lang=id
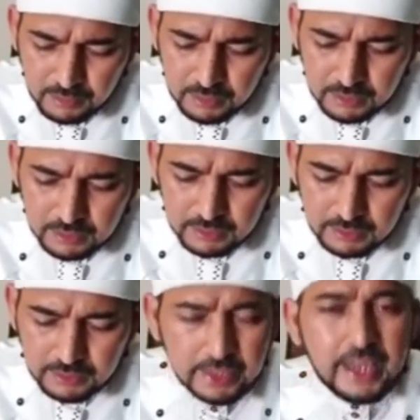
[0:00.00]
e,
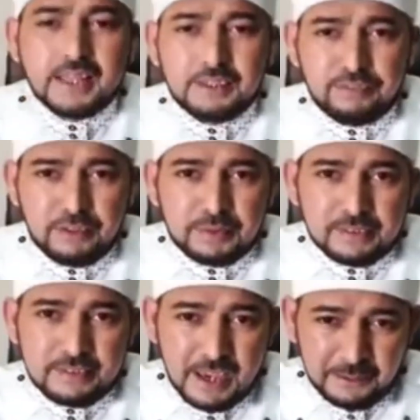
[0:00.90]
negatif
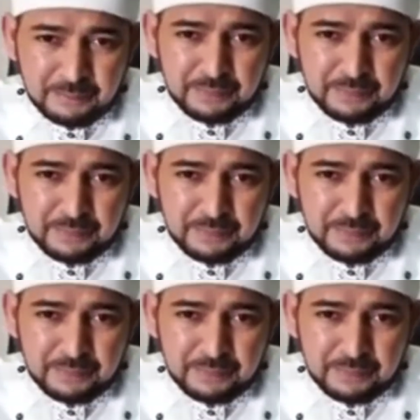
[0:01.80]
tipesnya